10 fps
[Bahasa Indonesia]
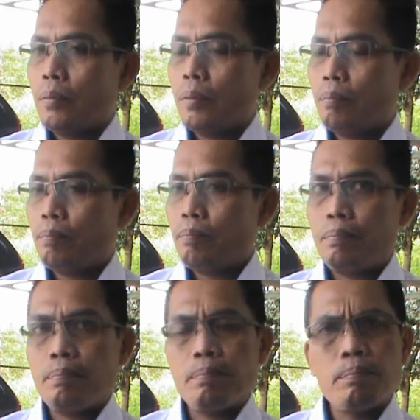Kalau
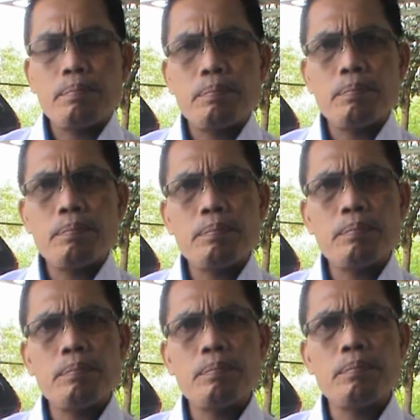realisasi
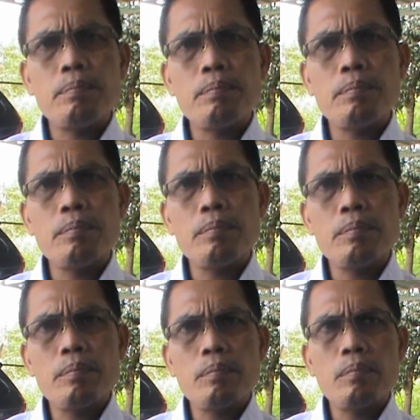pembenahannya kapan Pak?
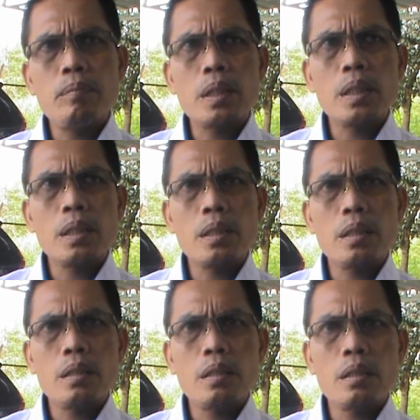Kalau boleh tahu?
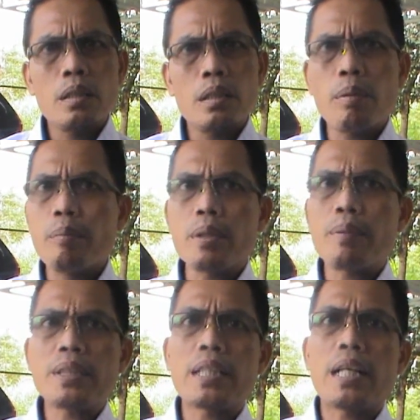Kita belum bisa
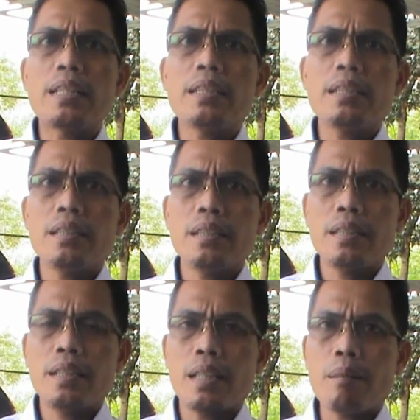memastikan
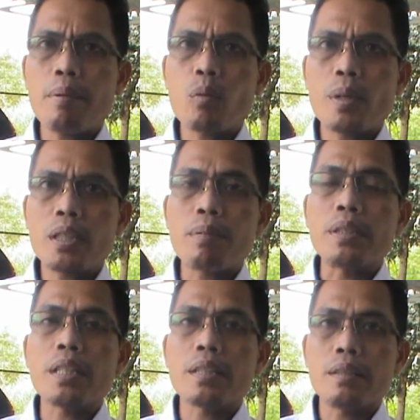karena perlu material
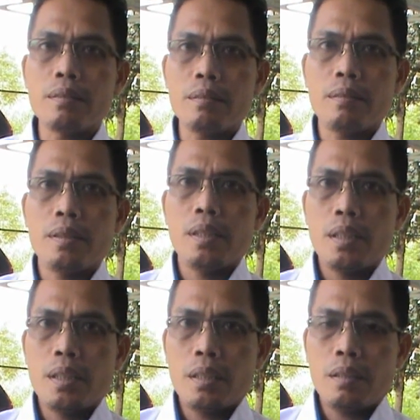banyak itu
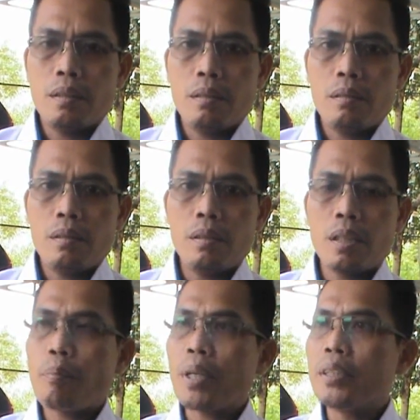
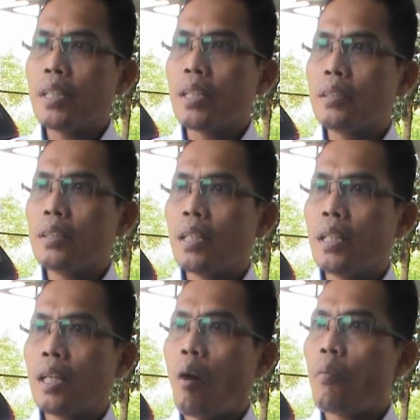dengan
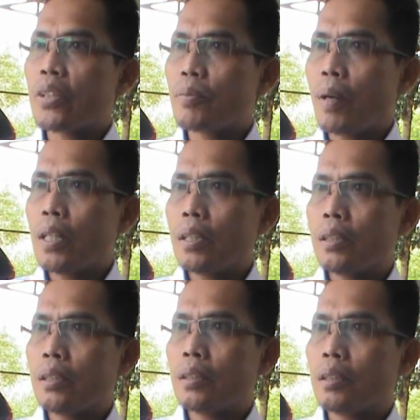panjangnya
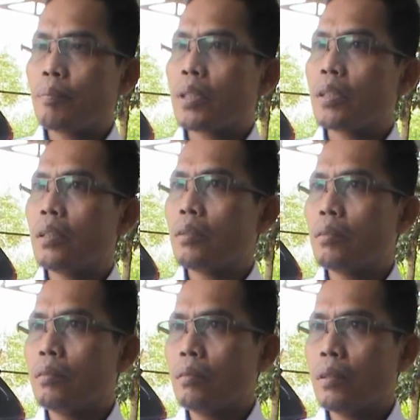overspanning seperti itu
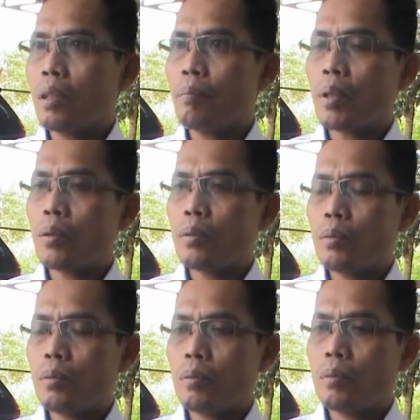kita perlu
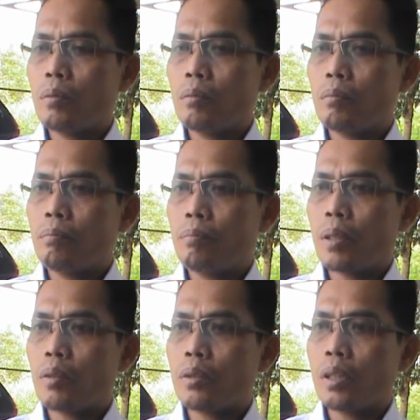
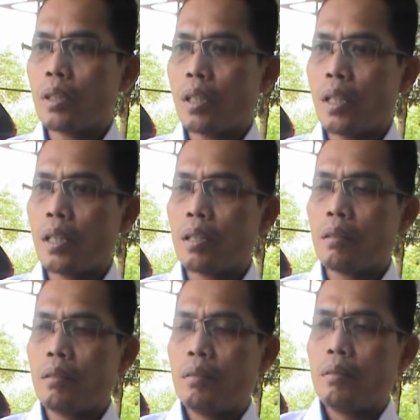perlu JTR
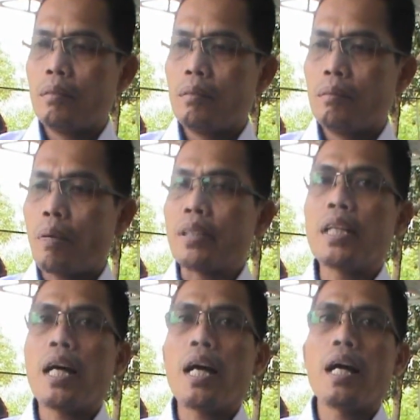
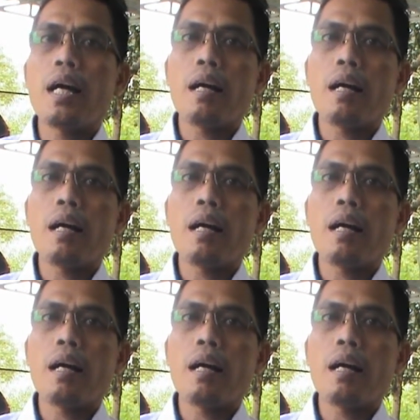panjang